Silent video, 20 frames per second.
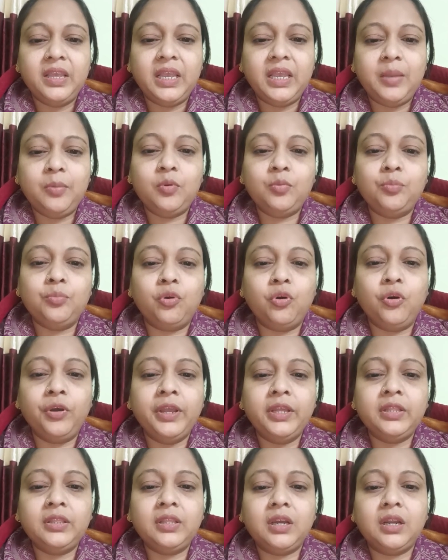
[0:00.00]
এবং
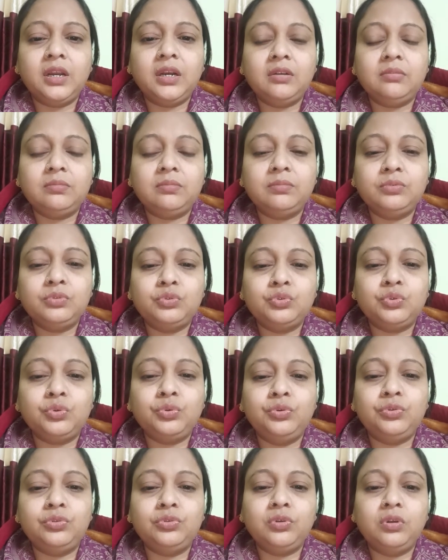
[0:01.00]
ভয়ে তার
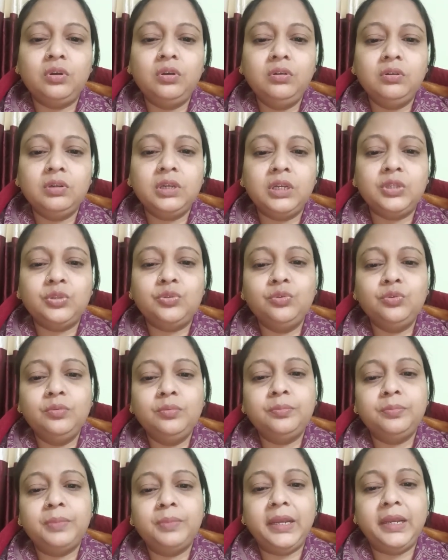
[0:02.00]
সৈন্যদল কিন্তু
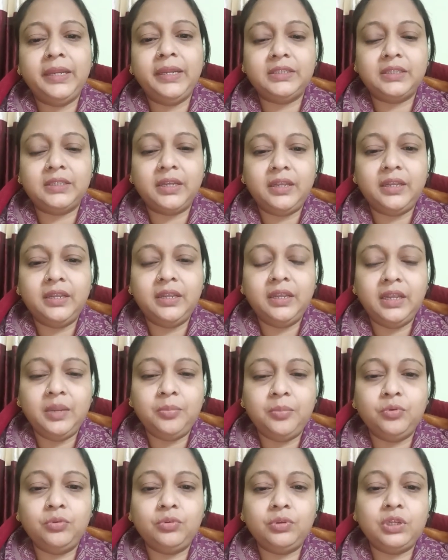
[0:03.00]
পালিয়ে যায়
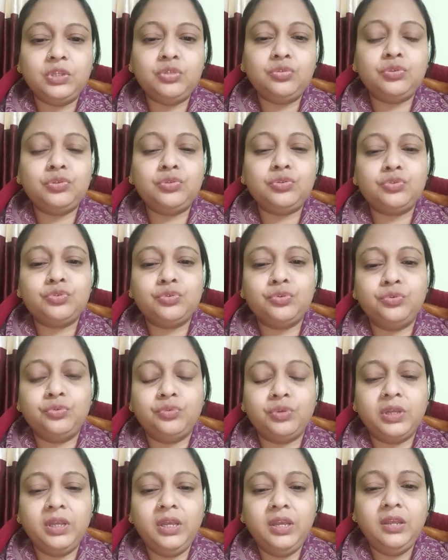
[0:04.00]
এবং কিছু কিছু
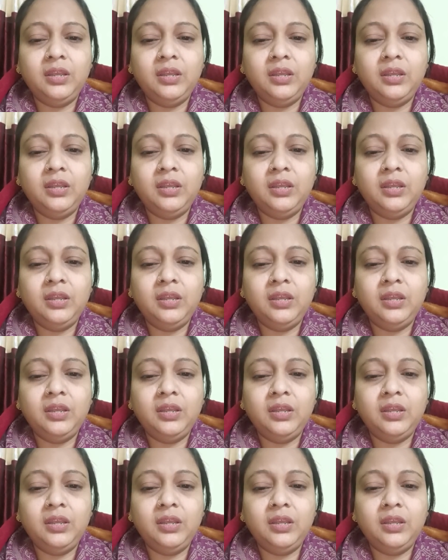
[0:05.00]
সৈন্যকে